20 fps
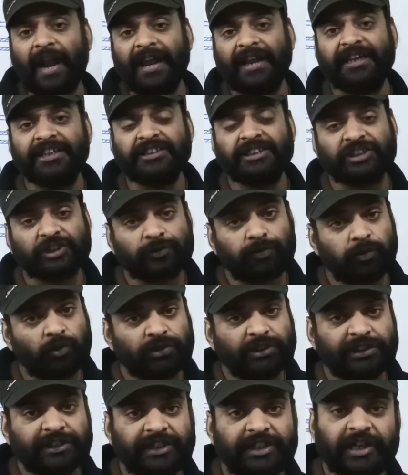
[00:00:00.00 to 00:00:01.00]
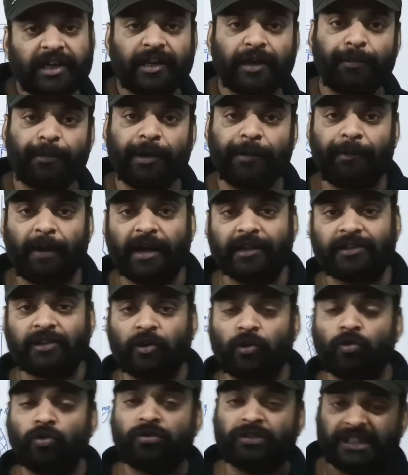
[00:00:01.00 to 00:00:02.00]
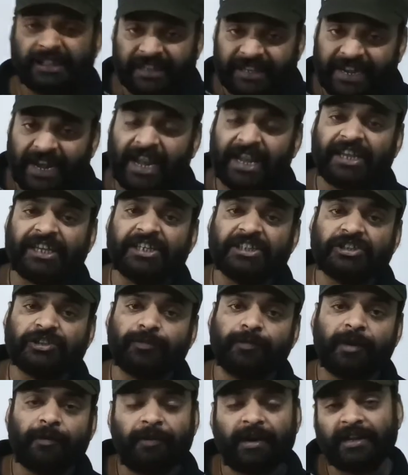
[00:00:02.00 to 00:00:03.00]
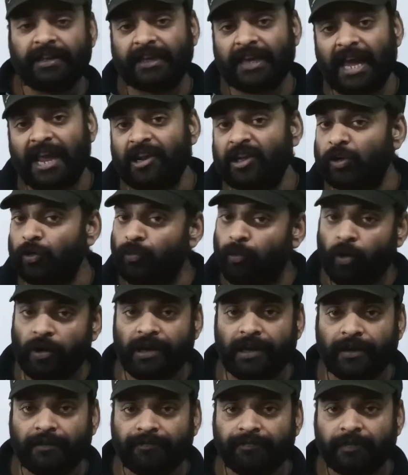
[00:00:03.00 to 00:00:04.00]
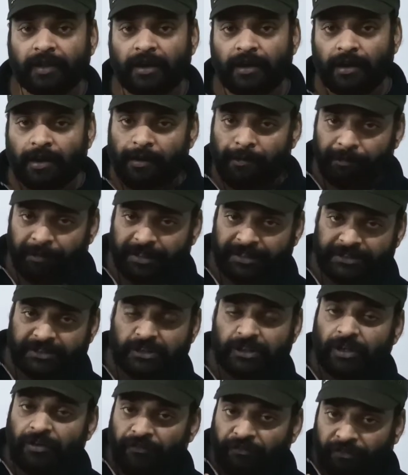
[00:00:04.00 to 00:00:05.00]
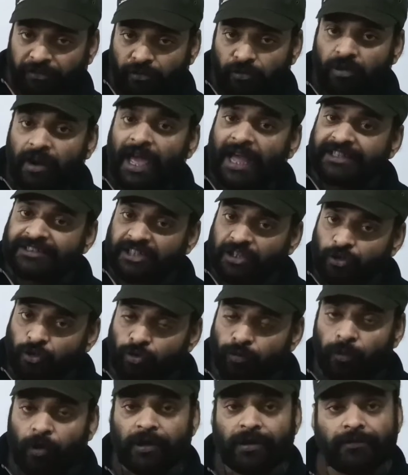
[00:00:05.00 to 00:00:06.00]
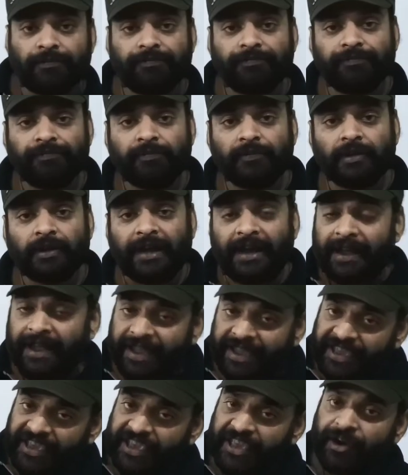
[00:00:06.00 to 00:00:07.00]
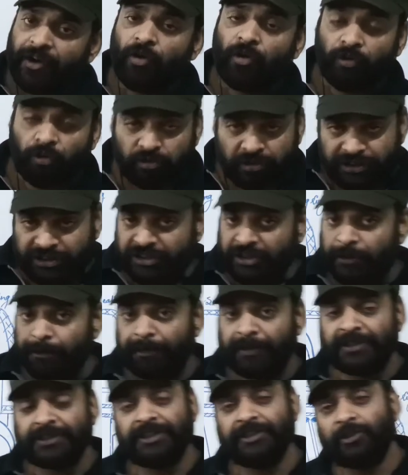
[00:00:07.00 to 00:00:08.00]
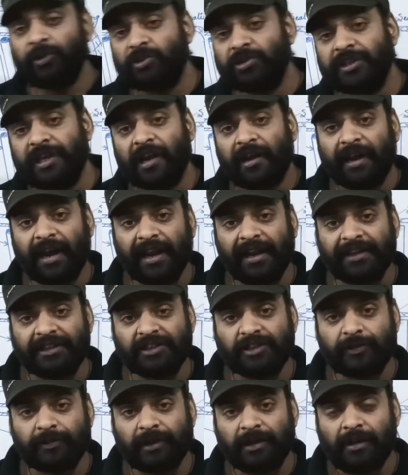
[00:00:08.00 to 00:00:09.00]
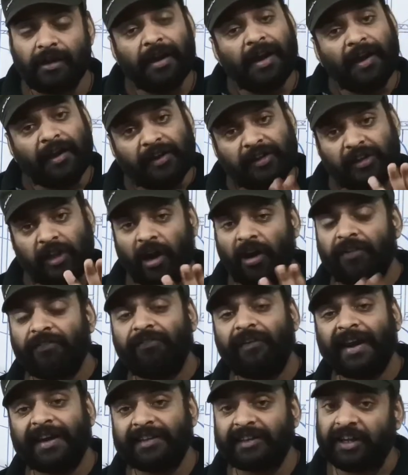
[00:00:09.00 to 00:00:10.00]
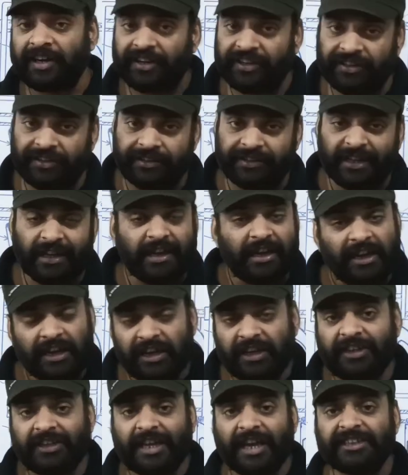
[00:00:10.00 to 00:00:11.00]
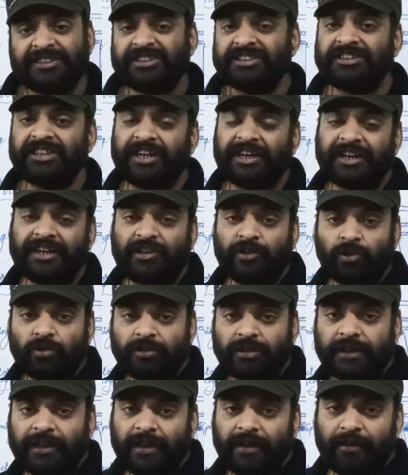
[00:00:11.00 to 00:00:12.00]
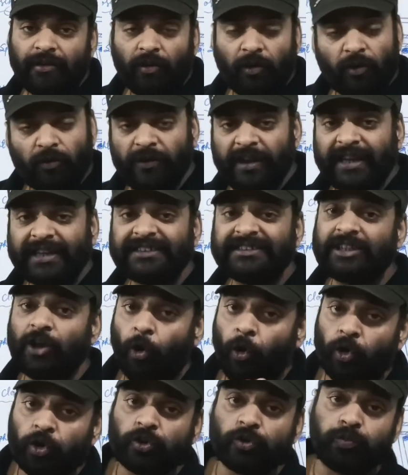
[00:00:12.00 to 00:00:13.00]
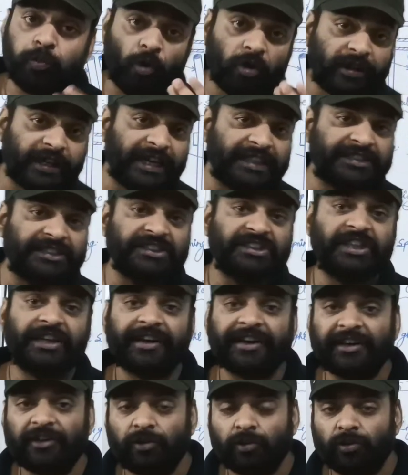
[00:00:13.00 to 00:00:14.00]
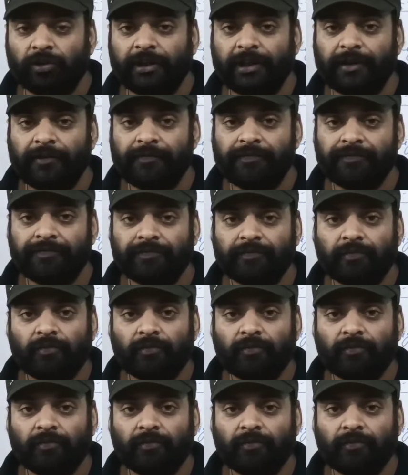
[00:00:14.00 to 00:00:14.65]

क्रैंकेस एक्सप्लोजन की अगर मैं बात करूं क्रैंकेस में हमारी क्या है ल्यूबॉइल है मीन्स फ्यूल एज ए ल्यूबॉइल एयर और ऑक्सीजन प्रेजेंट होती है क्रैंकेस में थर्ड फैक्टर हीट हीट कैसे जनरेट होती है और वी कैन से हॉटस्पॉट कैसे जनरेट हो रही है